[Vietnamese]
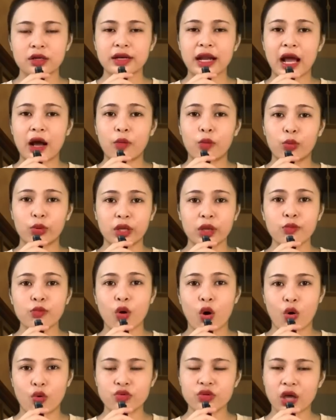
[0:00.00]
đào một cái
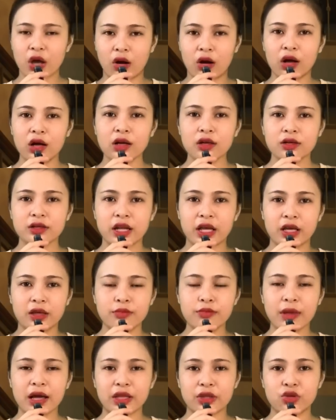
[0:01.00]
mộ nhỏ để
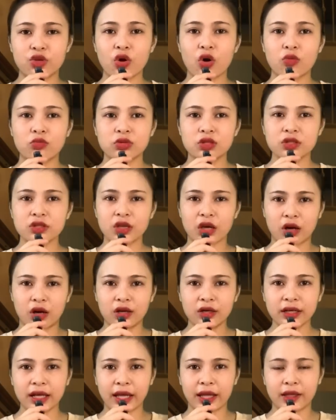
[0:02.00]
mà chôn đứa
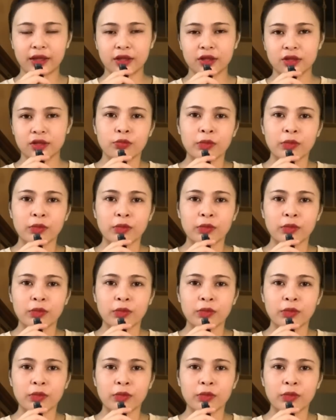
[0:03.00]
nhỏ này.